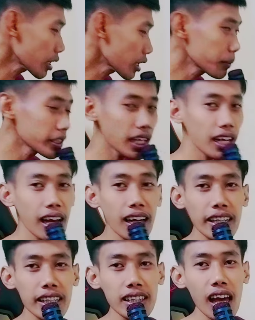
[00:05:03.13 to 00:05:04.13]
musik
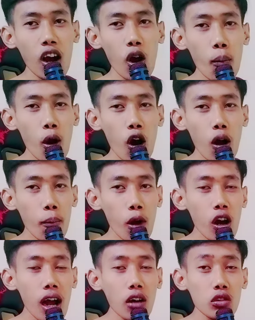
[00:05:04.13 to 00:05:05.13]
misalkan kita
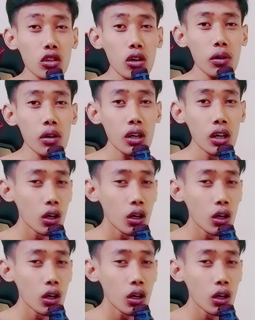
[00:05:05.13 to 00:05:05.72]
ngomong-ngomong auto